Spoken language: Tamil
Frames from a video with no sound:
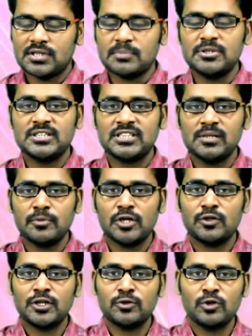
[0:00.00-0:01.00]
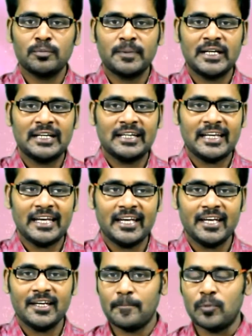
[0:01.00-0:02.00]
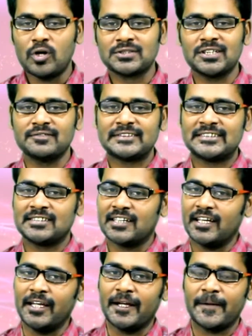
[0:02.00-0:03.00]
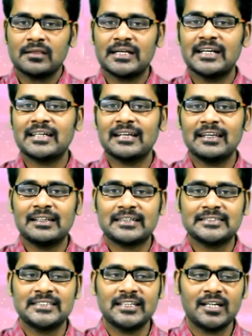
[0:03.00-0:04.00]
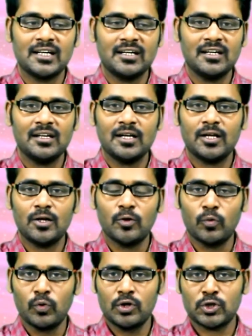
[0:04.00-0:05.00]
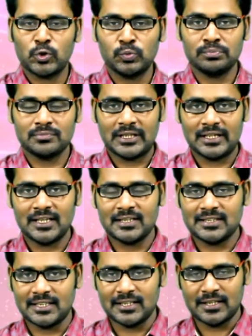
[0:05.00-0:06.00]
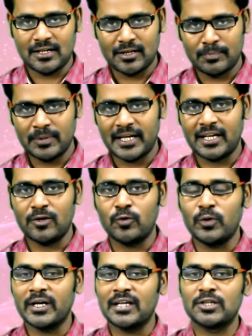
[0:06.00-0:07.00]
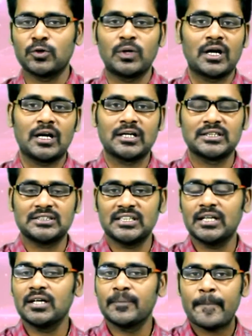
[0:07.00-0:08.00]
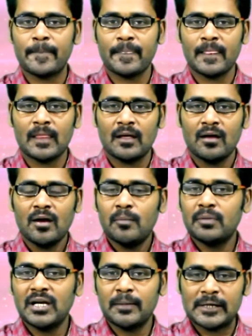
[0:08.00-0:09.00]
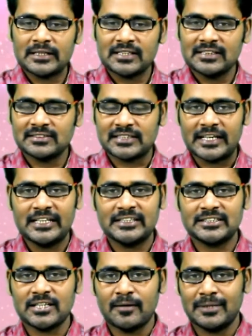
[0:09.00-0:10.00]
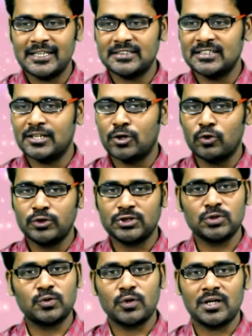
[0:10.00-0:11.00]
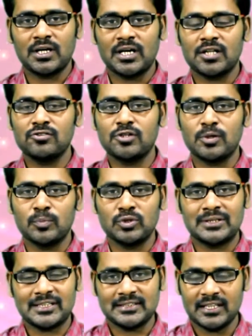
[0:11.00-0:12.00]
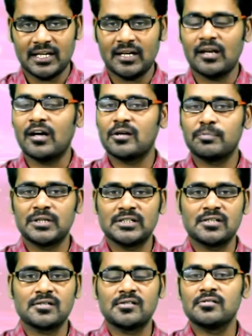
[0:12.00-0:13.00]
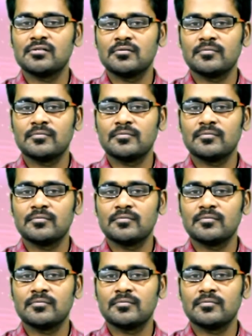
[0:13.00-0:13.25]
தமிழ் சினிமாவோட ஓப்பனிங் டே பாக்ஸ் ஆஃபீஸ் கிங் தேட்டரில் ரசிகர்கள் ஒவ்வொருத்தரும் தலை தலைன்னு ஆர்ப்பரிக்கக்கூடிய அந்த ஒரு காட்சி பில்லா படத்தில் ஸ்டைலிஷாக பிளேசர் கோட் சூட்டோடு நடந்து வரும்போது ரசிகர்கள் ஆர்ப்பரித்தது